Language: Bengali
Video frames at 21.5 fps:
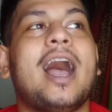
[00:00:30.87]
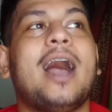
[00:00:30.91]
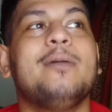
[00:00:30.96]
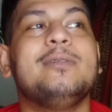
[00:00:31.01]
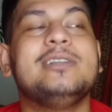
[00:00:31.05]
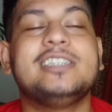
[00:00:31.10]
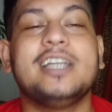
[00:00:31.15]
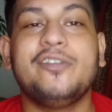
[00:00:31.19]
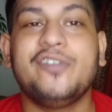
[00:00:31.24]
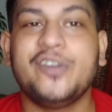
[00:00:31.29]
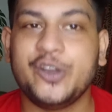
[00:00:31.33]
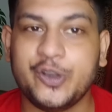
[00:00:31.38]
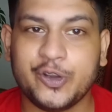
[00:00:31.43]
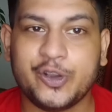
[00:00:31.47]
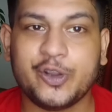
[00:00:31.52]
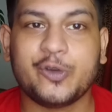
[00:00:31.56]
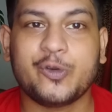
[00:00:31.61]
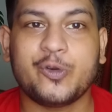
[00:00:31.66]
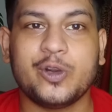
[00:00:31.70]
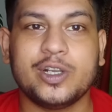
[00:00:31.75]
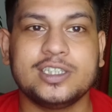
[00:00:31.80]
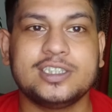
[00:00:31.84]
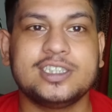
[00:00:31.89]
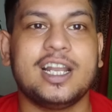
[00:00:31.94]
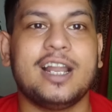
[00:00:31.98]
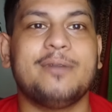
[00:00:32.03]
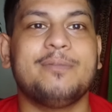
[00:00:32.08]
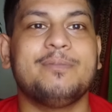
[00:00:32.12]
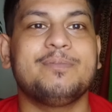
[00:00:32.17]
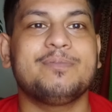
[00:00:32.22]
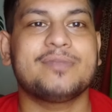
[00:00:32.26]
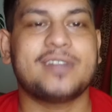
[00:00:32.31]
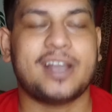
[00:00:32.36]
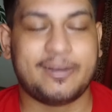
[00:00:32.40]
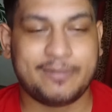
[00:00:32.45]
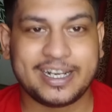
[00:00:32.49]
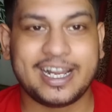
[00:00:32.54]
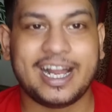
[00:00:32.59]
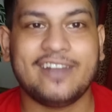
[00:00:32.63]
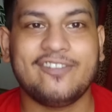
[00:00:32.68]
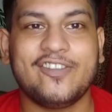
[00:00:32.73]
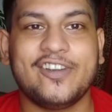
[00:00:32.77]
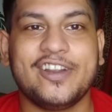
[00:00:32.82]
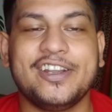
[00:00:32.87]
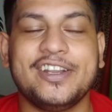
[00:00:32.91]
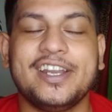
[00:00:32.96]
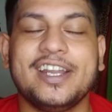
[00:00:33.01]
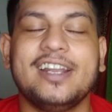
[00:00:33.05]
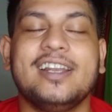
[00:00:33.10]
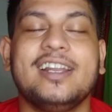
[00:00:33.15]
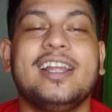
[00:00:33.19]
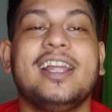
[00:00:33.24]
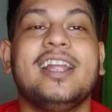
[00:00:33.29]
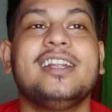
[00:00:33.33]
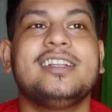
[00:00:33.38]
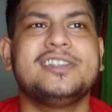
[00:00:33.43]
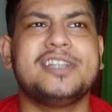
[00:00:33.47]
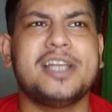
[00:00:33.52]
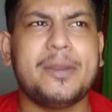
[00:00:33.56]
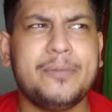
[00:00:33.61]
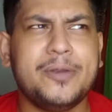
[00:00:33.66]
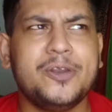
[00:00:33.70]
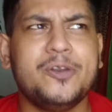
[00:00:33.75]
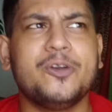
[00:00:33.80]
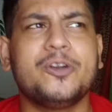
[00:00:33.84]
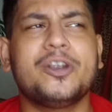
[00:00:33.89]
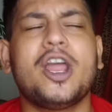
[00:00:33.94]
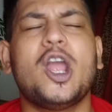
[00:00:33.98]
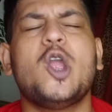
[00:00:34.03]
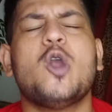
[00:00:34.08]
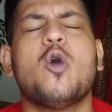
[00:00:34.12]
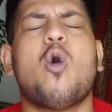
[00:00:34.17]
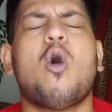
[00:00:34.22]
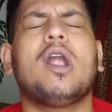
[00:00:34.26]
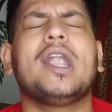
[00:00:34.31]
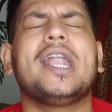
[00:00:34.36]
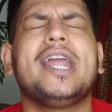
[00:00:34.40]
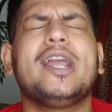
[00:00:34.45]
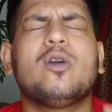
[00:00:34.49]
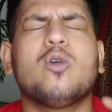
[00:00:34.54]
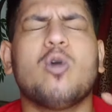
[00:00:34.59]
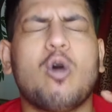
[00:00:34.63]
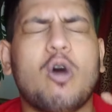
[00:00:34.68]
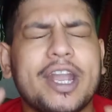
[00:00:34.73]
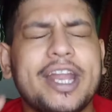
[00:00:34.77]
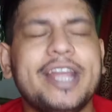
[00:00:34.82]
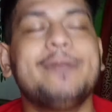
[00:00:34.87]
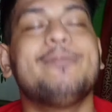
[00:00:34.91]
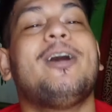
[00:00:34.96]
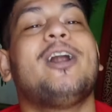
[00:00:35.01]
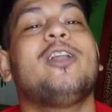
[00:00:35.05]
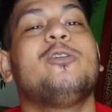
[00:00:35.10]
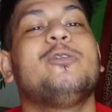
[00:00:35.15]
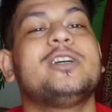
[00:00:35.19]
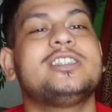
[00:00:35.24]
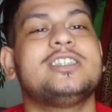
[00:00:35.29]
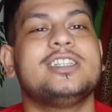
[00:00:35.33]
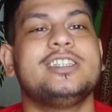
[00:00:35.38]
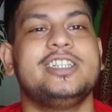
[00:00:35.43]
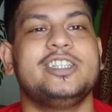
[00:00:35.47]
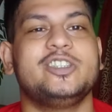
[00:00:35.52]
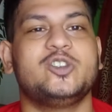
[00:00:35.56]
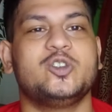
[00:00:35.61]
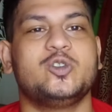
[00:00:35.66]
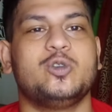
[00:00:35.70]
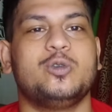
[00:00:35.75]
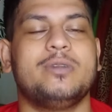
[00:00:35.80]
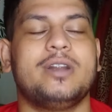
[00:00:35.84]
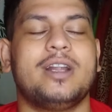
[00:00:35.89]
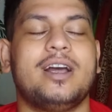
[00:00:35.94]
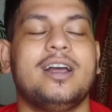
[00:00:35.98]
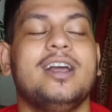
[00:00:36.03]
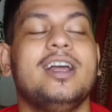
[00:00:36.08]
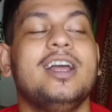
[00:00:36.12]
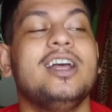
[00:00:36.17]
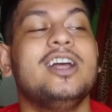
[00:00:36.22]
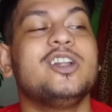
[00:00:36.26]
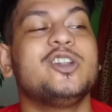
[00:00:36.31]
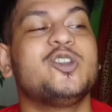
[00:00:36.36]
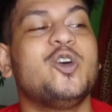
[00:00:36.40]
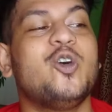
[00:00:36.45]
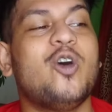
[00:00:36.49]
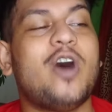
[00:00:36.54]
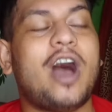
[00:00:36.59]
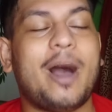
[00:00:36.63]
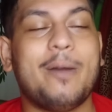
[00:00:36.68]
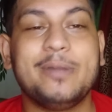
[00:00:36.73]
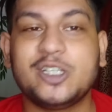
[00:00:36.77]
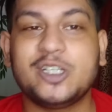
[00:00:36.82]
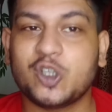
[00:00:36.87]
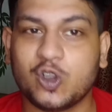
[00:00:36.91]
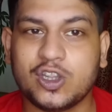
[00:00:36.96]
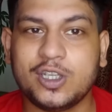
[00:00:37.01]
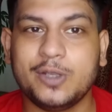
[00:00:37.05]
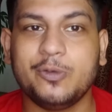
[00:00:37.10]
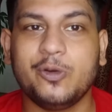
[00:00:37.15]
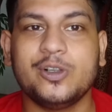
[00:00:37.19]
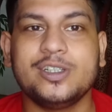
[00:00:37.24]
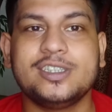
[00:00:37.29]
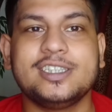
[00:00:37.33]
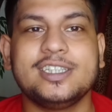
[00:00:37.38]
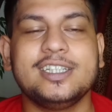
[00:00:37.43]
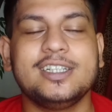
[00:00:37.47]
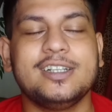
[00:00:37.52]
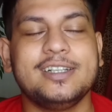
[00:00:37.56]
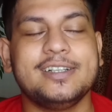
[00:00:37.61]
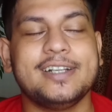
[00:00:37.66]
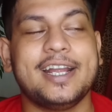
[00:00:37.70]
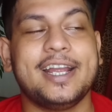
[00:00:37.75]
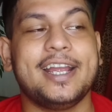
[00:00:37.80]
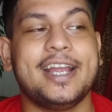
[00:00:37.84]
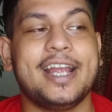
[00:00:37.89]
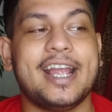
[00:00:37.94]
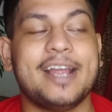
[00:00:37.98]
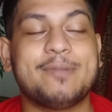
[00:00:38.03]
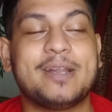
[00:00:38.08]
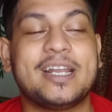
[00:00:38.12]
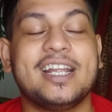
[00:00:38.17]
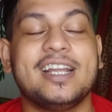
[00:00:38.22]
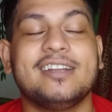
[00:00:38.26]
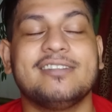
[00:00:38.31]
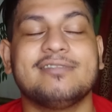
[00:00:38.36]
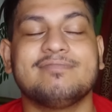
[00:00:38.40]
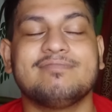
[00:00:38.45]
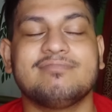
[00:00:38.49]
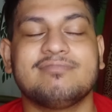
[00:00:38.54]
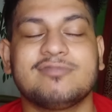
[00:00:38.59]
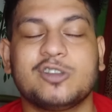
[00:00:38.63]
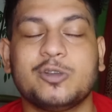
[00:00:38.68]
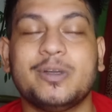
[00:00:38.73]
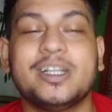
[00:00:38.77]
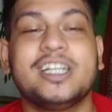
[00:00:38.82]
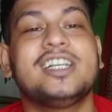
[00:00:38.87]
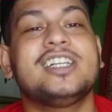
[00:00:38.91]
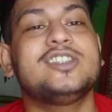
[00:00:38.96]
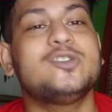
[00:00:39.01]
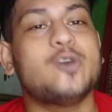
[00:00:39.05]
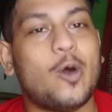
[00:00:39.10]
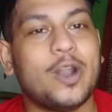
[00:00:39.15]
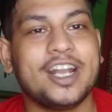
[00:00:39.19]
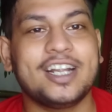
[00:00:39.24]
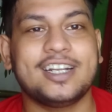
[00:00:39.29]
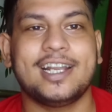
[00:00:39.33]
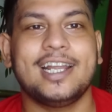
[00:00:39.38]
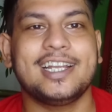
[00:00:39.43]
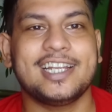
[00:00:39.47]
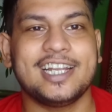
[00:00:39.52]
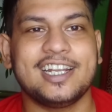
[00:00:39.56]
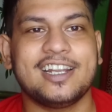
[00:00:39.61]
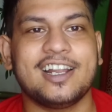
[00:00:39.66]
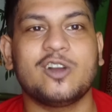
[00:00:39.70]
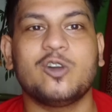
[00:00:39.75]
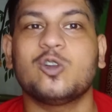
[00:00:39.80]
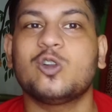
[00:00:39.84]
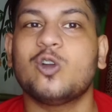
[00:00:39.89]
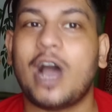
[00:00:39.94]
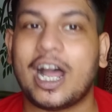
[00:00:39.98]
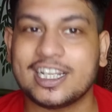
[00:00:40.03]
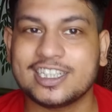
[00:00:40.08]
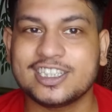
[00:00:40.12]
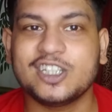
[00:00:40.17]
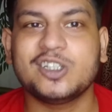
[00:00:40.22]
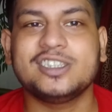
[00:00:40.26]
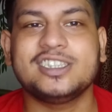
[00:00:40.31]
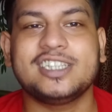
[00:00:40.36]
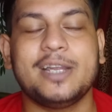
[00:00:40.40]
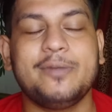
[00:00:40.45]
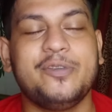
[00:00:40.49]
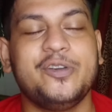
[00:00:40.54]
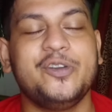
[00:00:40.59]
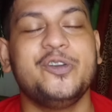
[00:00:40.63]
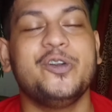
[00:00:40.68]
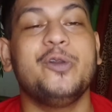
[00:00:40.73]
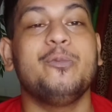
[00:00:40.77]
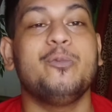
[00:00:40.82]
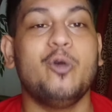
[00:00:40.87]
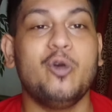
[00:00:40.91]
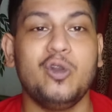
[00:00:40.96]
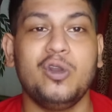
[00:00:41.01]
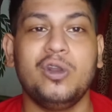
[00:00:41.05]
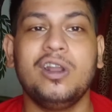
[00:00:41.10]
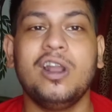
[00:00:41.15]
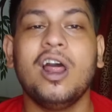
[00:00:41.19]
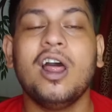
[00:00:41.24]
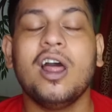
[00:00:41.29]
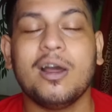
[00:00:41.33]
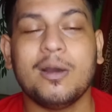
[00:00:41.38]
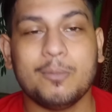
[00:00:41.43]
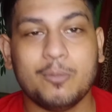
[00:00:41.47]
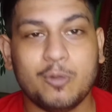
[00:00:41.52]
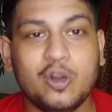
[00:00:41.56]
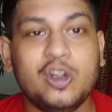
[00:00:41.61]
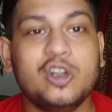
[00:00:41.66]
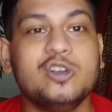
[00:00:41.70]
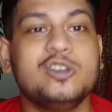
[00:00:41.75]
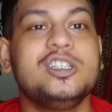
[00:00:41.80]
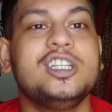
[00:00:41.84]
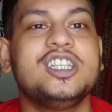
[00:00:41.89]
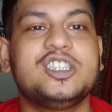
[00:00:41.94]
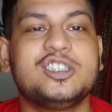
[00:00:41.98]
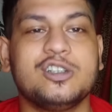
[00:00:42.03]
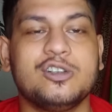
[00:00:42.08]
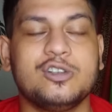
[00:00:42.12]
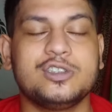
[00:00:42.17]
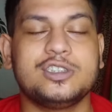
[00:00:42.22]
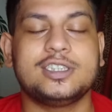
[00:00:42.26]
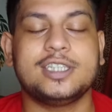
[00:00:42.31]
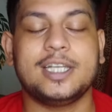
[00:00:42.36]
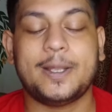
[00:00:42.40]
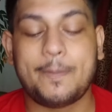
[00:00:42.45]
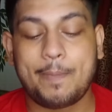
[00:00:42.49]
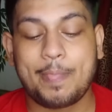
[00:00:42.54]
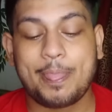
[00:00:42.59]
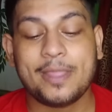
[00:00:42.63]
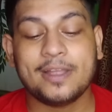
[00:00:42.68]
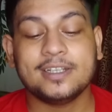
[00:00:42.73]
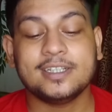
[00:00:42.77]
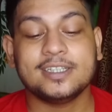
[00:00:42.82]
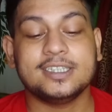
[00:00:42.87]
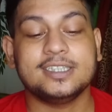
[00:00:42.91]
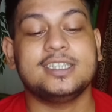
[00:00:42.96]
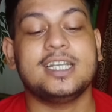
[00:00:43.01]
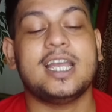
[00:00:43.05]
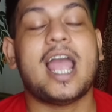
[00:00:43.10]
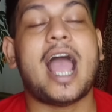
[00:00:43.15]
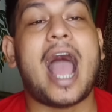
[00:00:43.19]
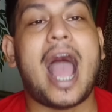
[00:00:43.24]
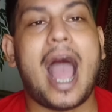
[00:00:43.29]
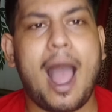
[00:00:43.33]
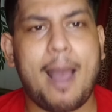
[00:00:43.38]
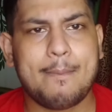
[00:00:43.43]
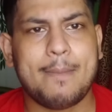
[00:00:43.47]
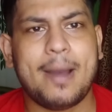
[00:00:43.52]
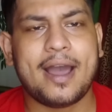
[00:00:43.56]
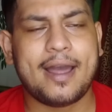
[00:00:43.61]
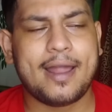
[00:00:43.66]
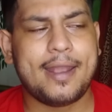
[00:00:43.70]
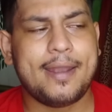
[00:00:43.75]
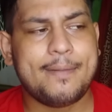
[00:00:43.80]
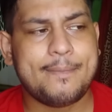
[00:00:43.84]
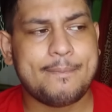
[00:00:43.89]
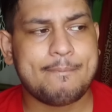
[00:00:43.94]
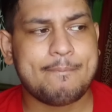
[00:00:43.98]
আমি যে ভিডিওটা করেছিলাম আমার গার্লফ্রেন্ডের নিয়ে সেই ভিডিওটাই অনেক অনেক ভালোবাসা দিয়েছো তোমরা তো আমি সত্যি বলছি যে মানে তোমাদের কাছে অনেকটাই কৃতজ্ঞ তো আজকে যে ভিডিওর মূল মূল উদ্দেশ্য হচ্ছে যে আমার